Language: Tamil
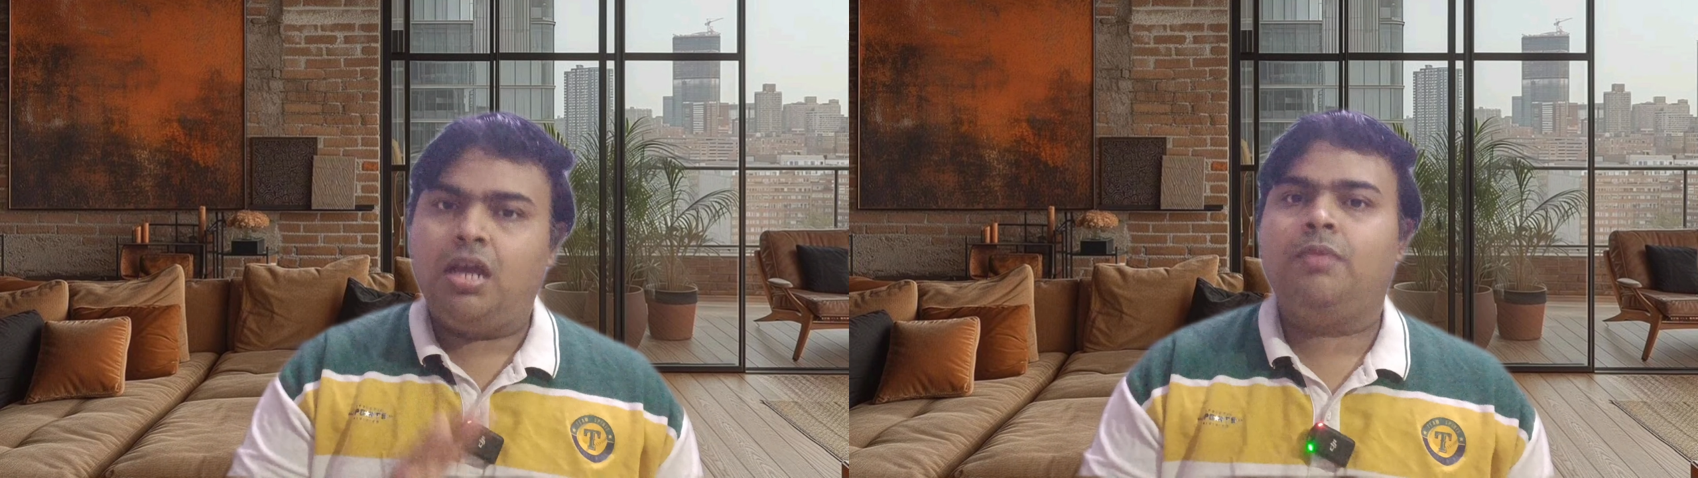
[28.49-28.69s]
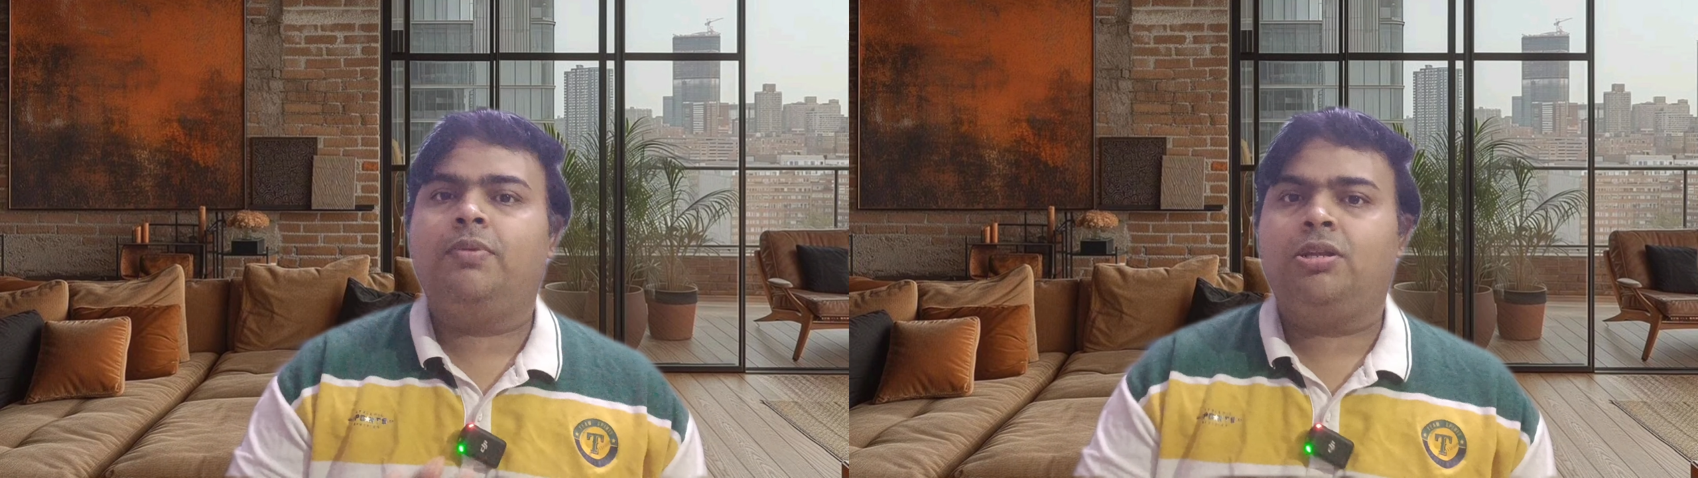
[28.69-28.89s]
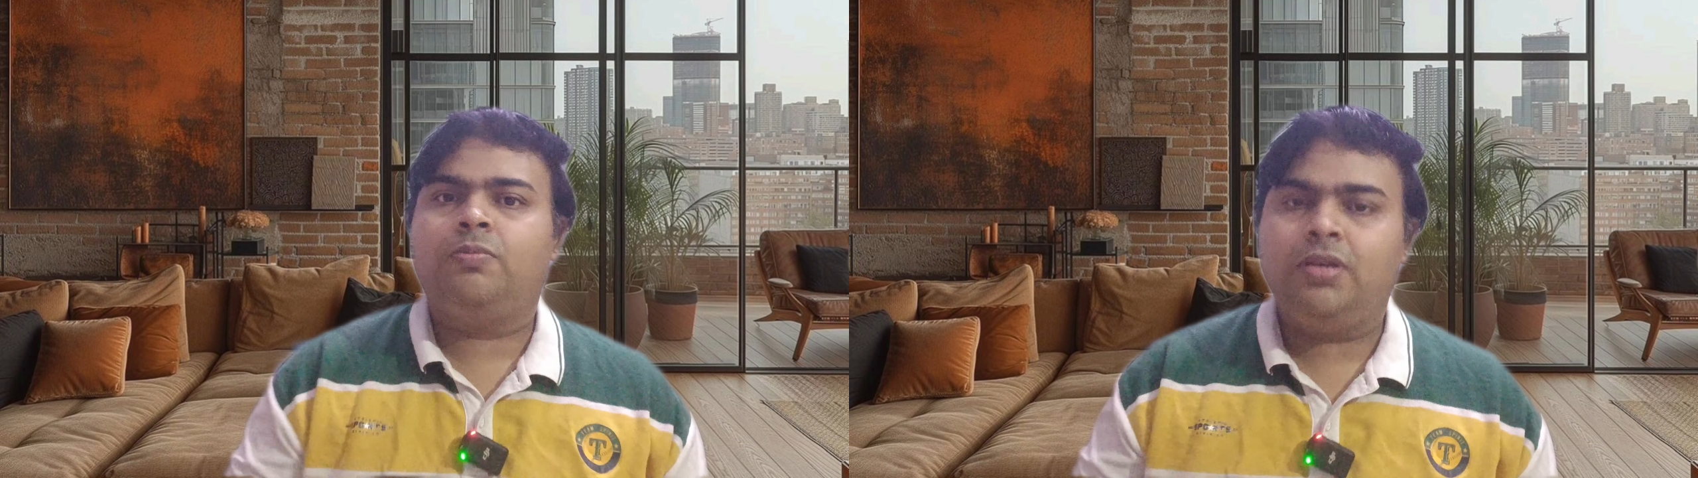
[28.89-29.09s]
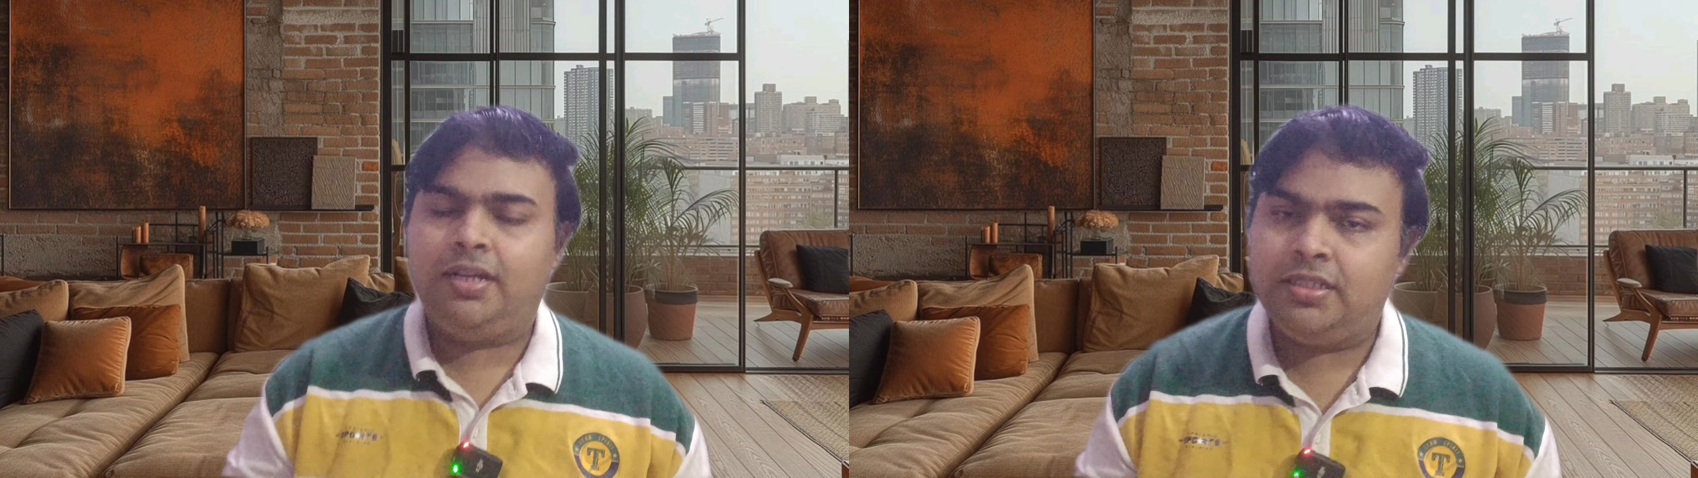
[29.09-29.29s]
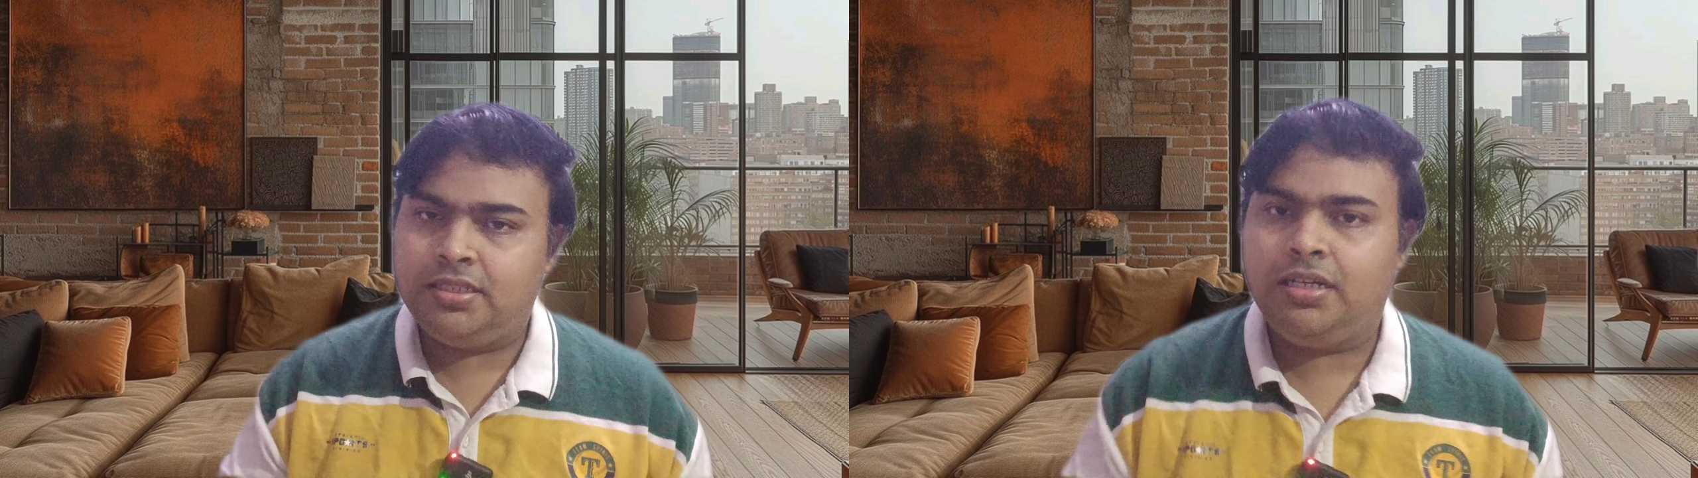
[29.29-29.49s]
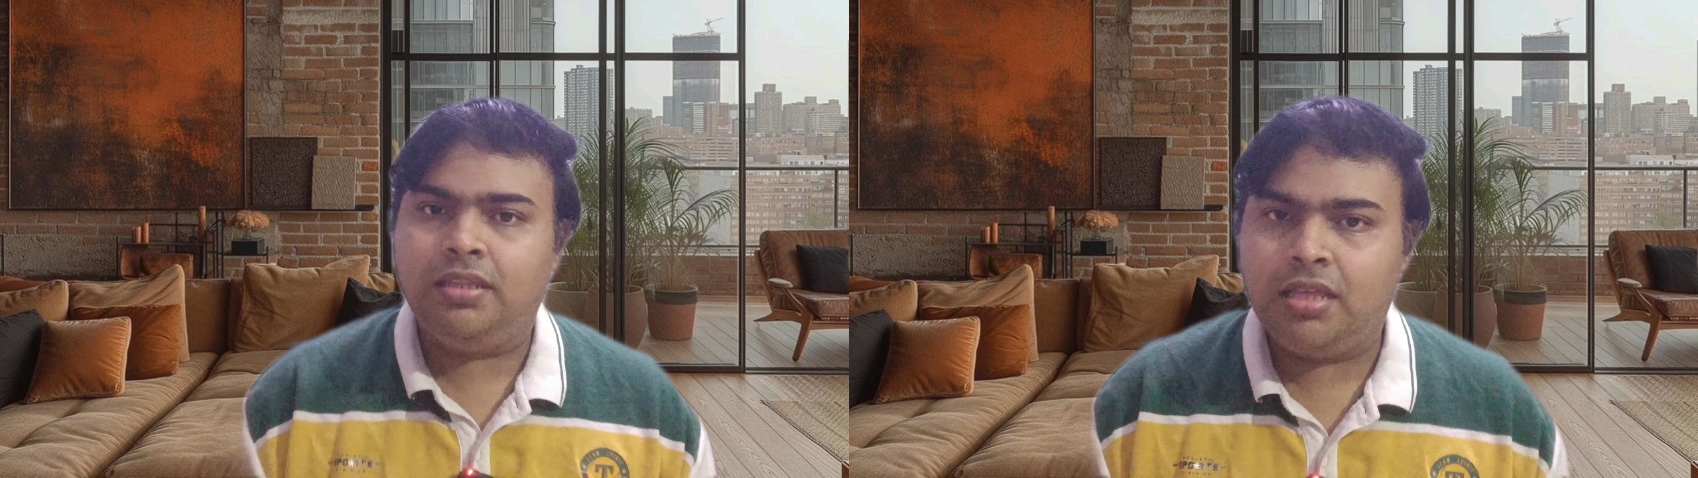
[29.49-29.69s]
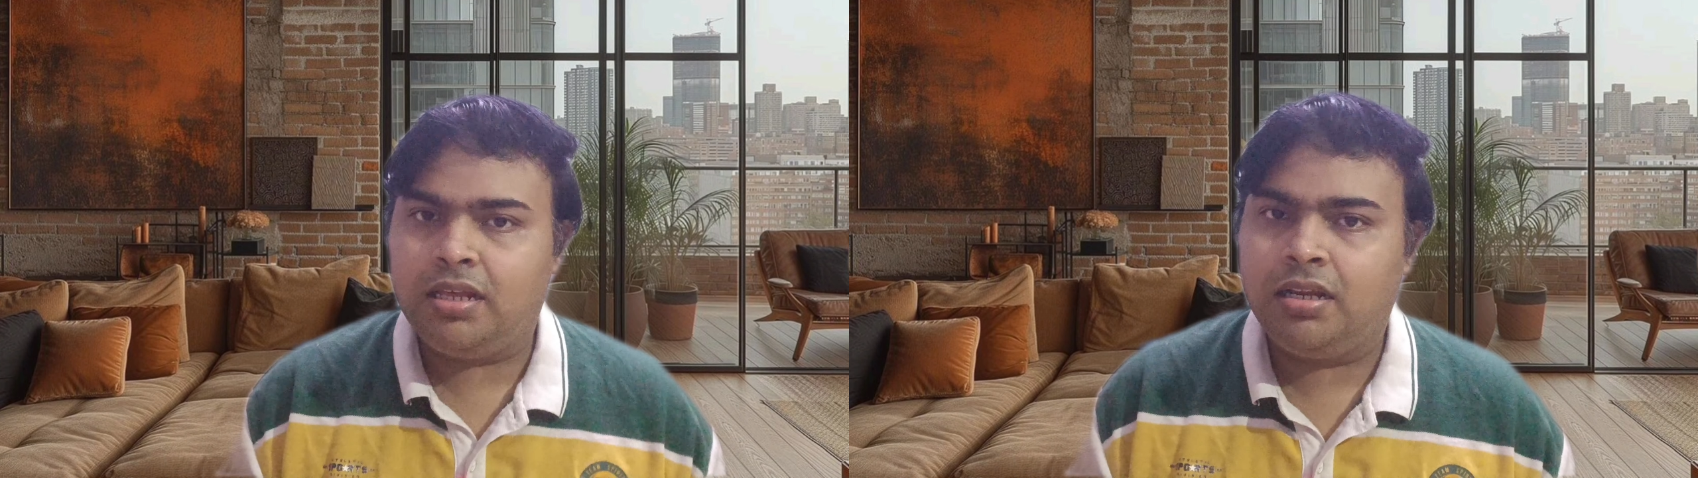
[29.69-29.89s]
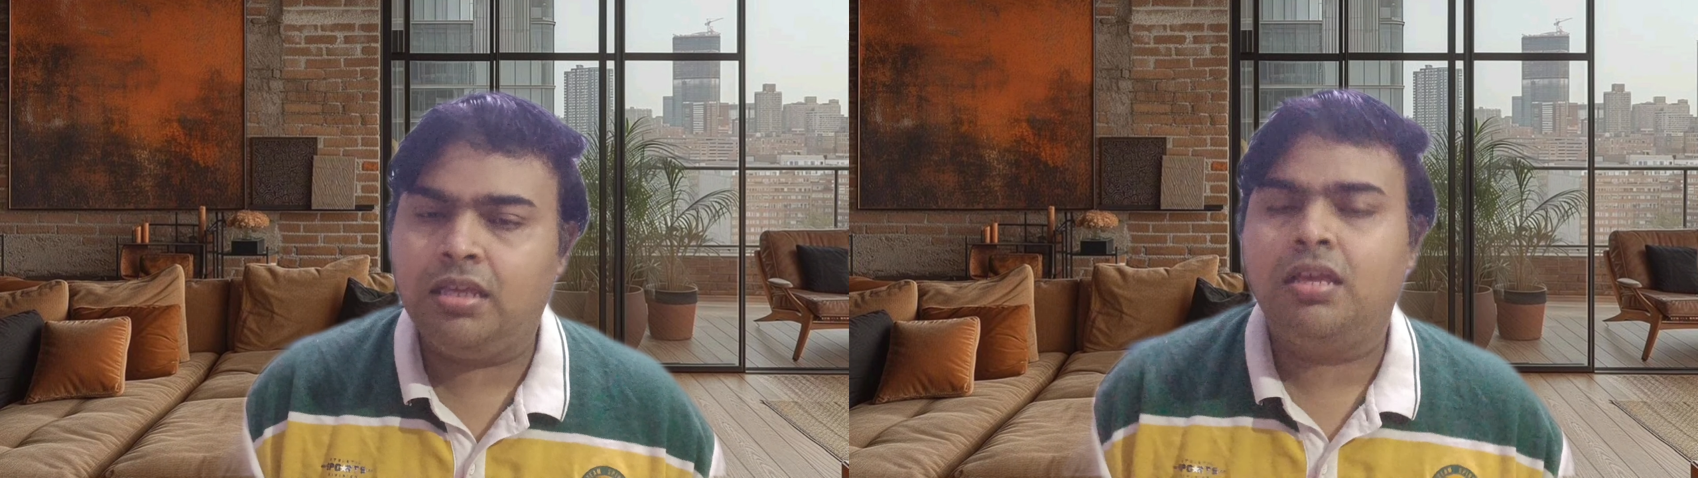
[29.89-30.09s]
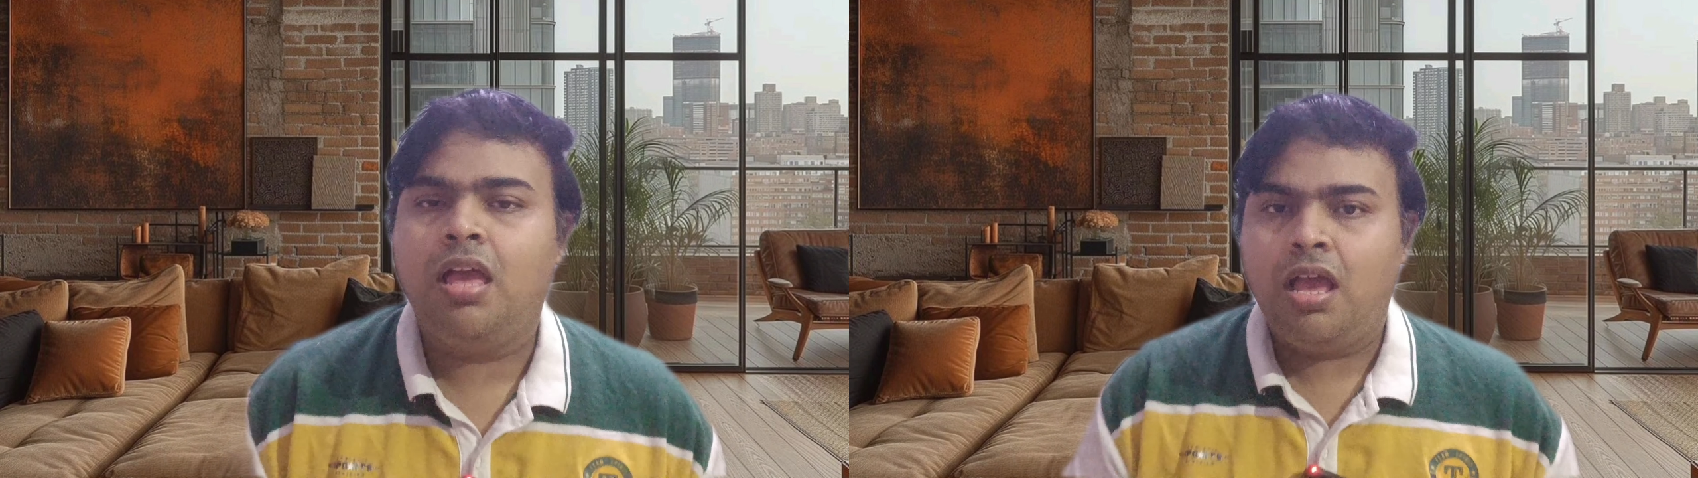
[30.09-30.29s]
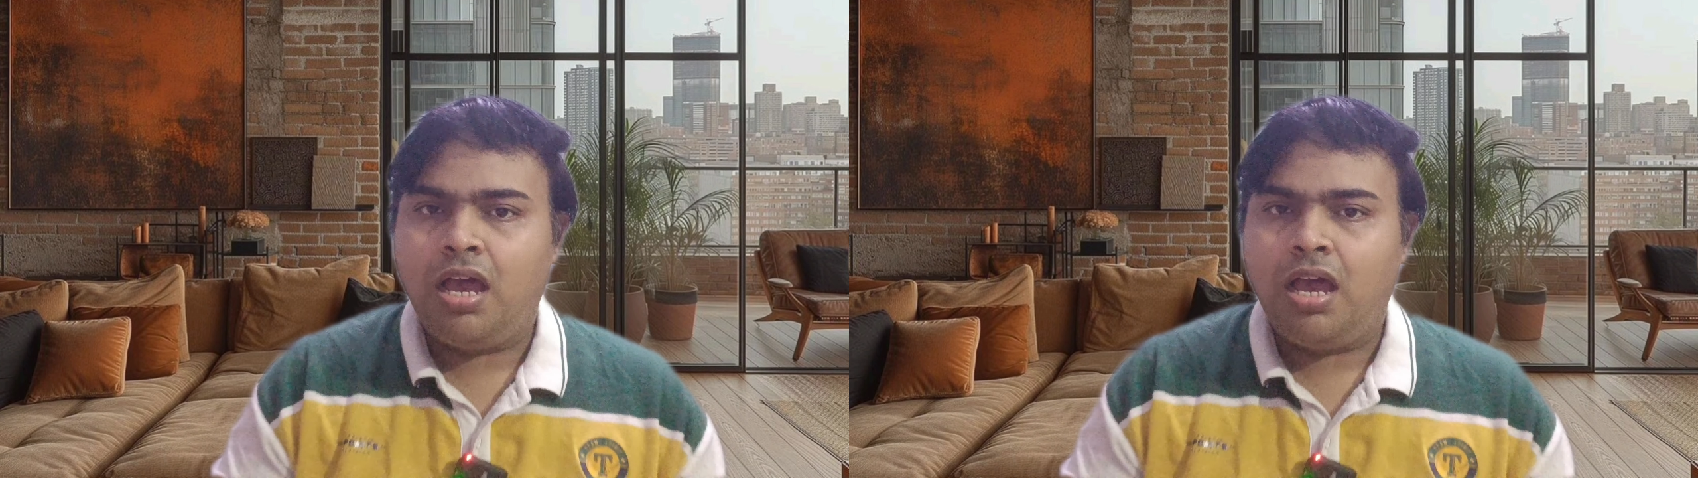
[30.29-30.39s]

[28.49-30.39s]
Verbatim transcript: நாலு மெட்ரோபாலிட்டன் சிட்டி தான் இருக்குது